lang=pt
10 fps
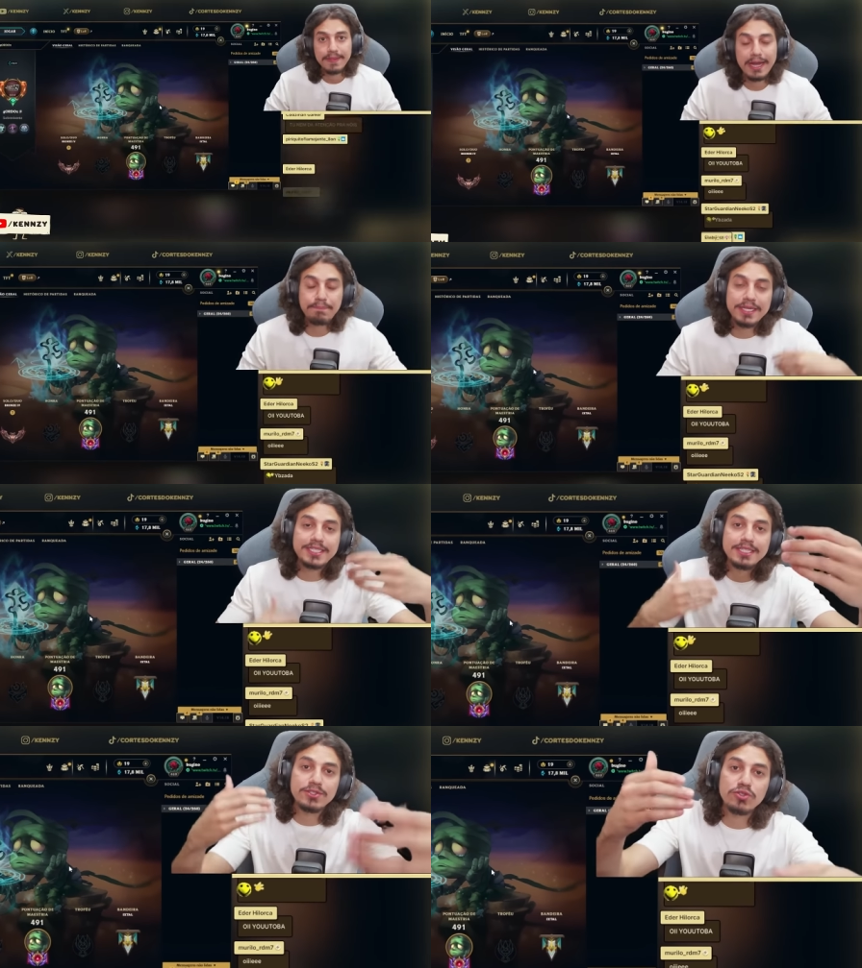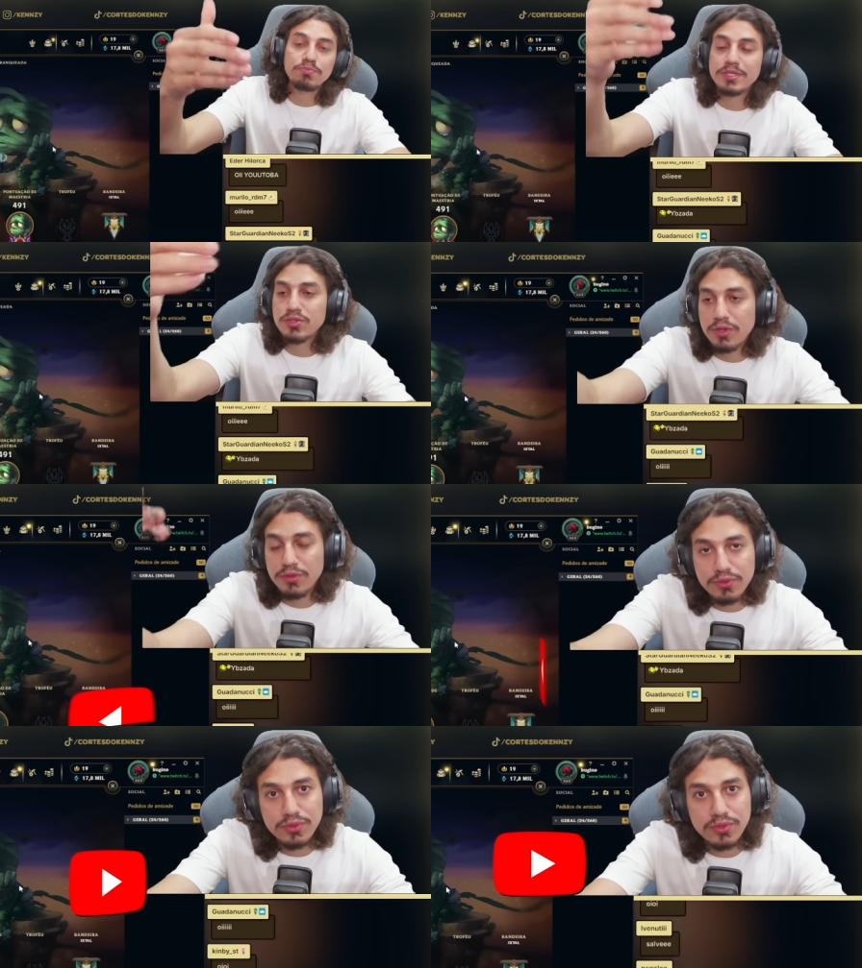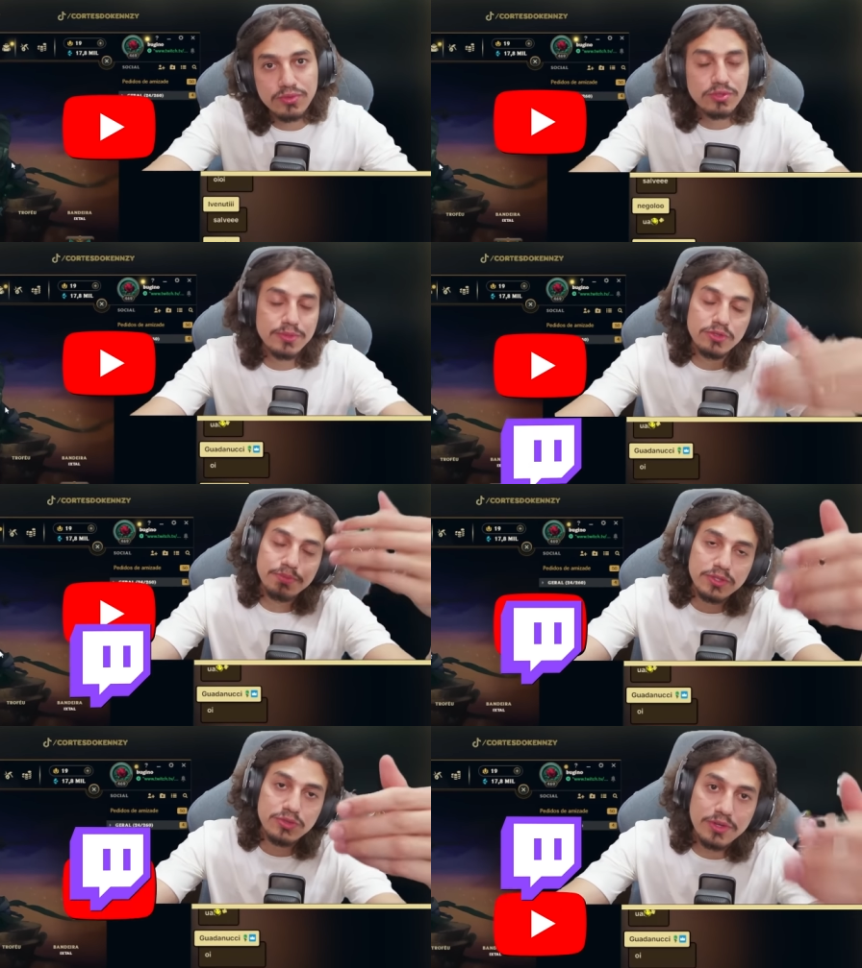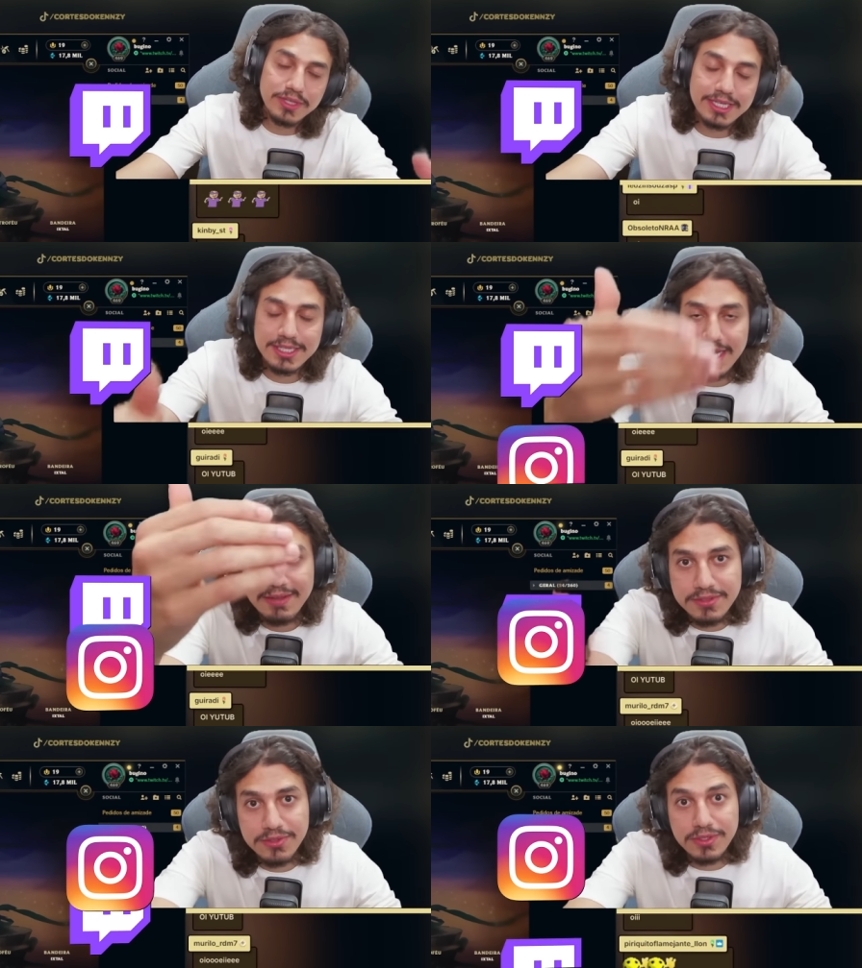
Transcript: A pedidos do pessoal do YouTube, do pessoal das lives e do